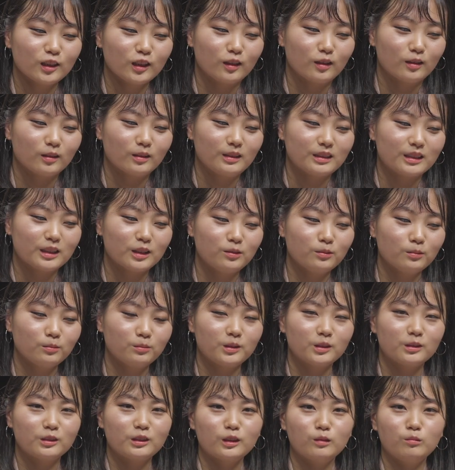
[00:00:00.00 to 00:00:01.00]
어, 이제
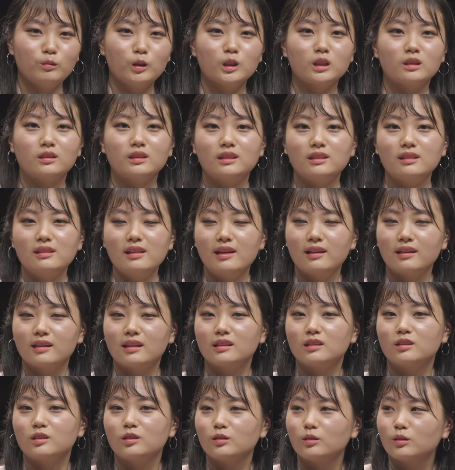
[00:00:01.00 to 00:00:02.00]
좀 더 크면서 실력
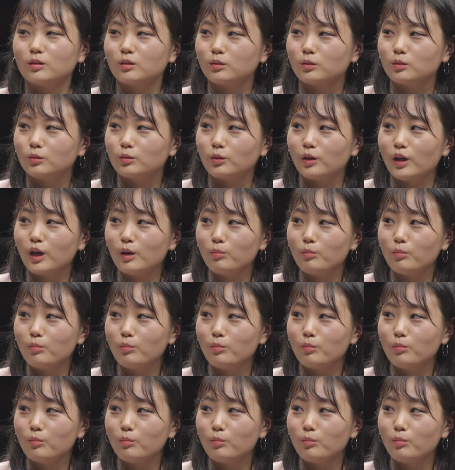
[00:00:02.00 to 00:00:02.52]
같은 것도